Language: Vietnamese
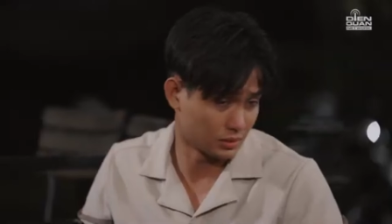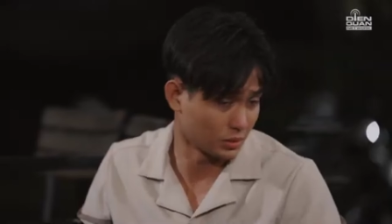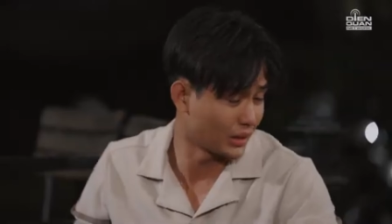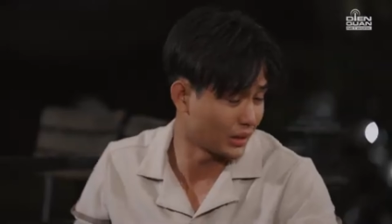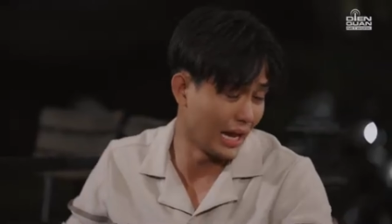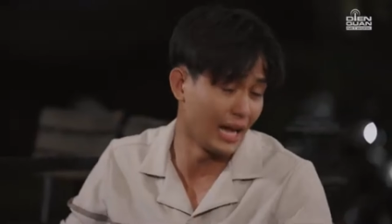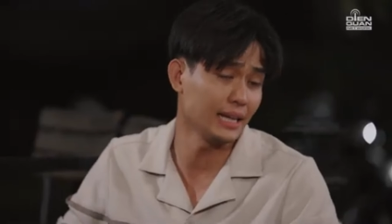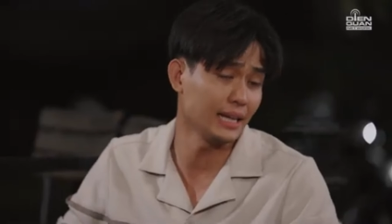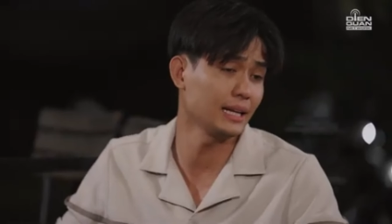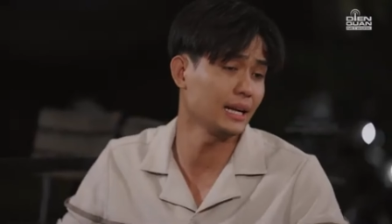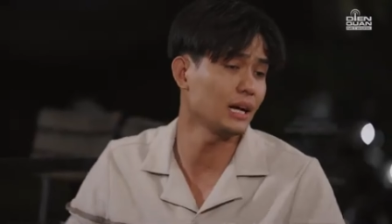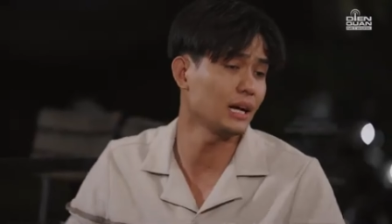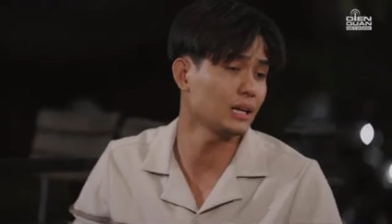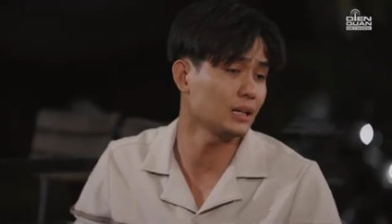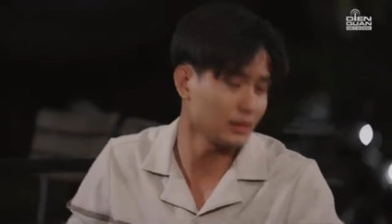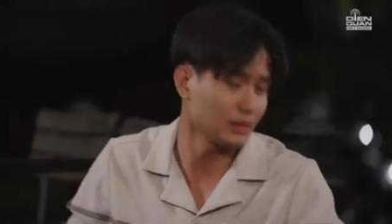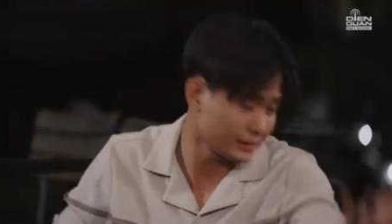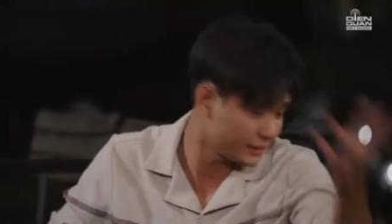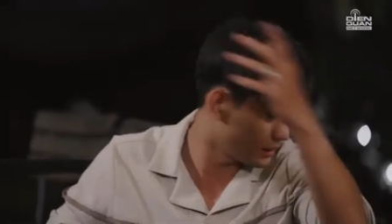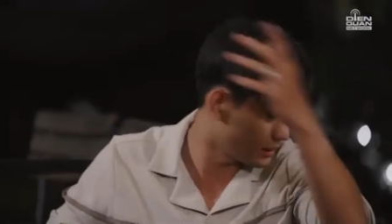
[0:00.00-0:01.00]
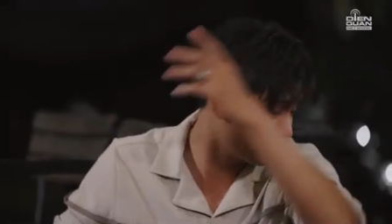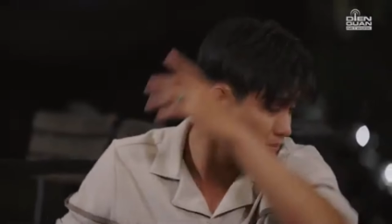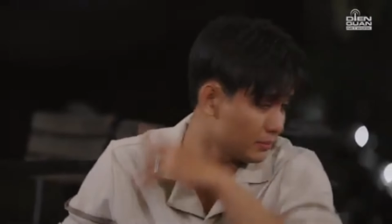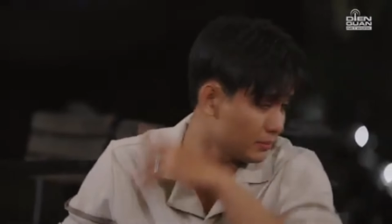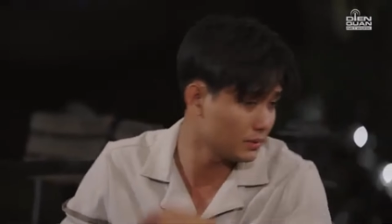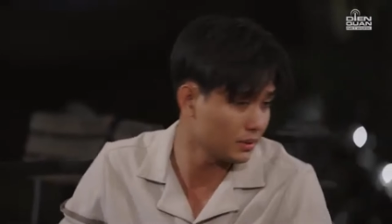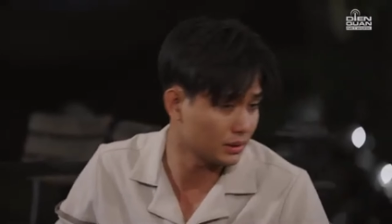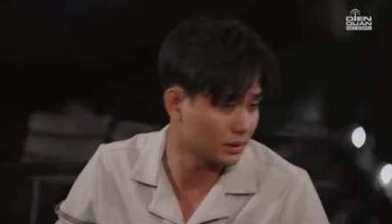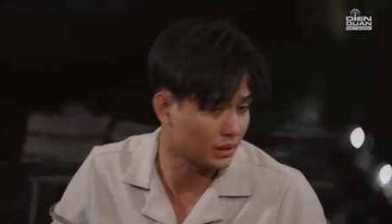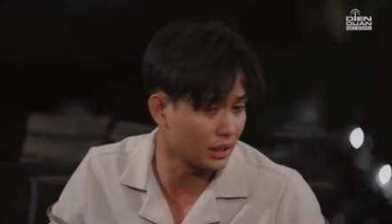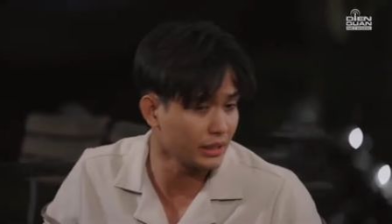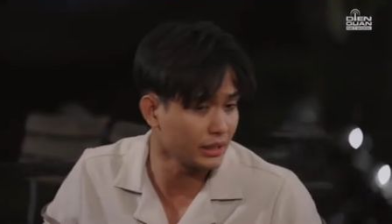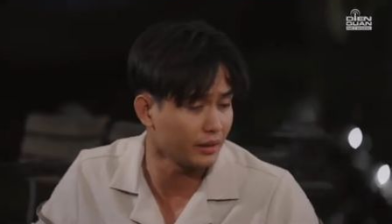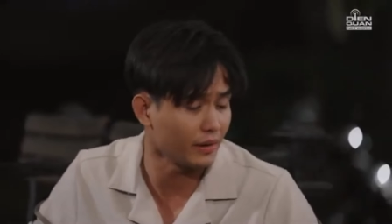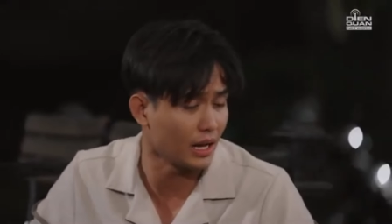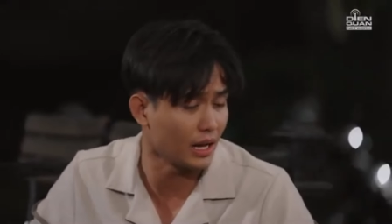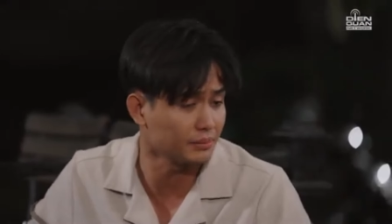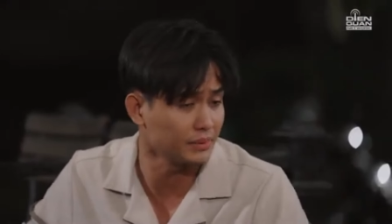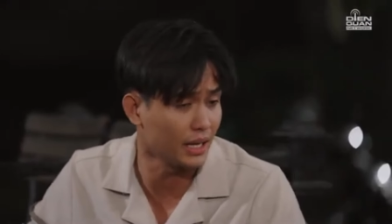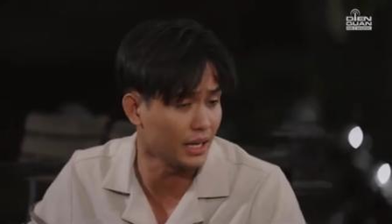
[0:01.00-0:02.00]
tôi tệ vậy đó, cưới nhau
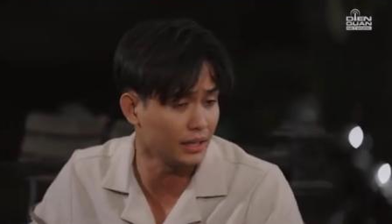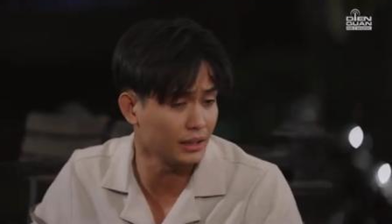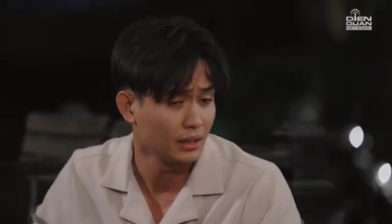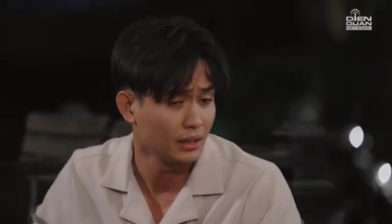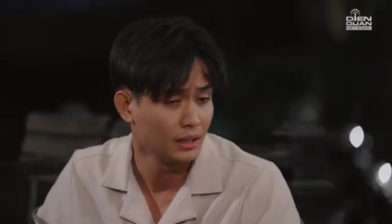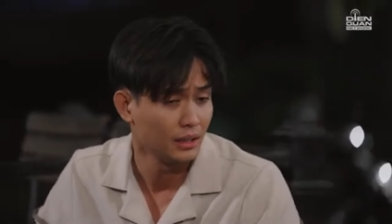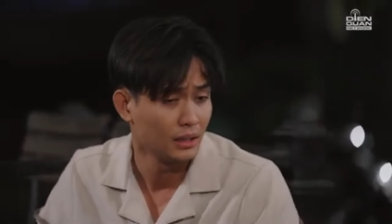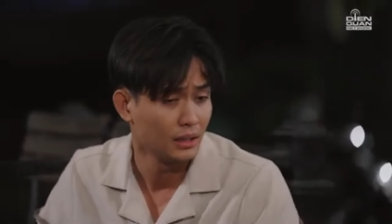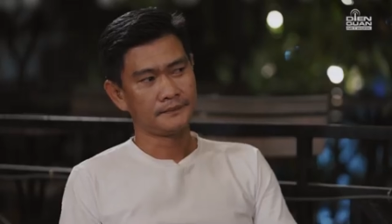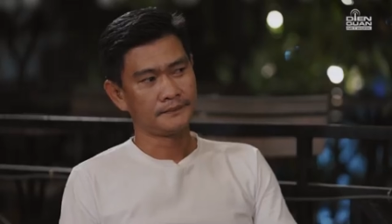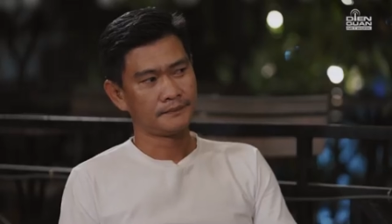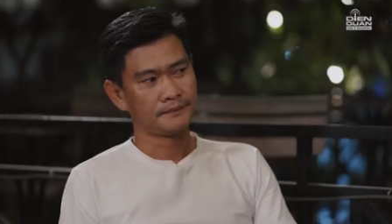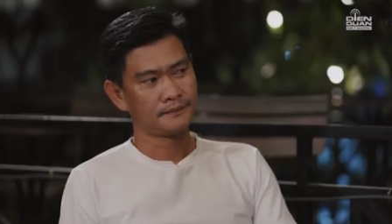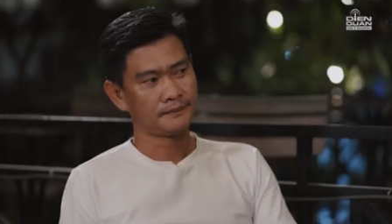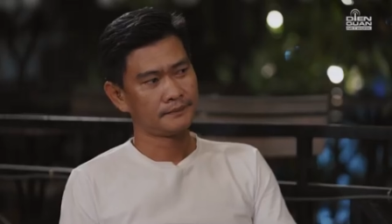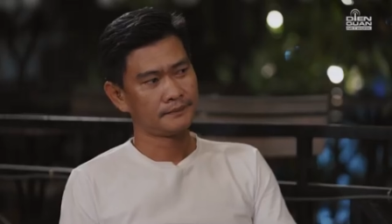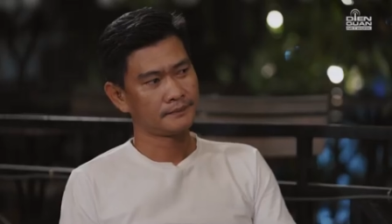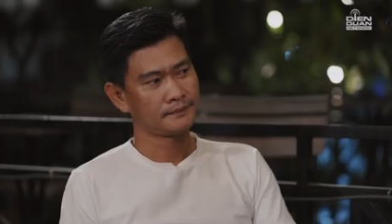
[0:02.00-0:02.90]
làm cái gì? Anh...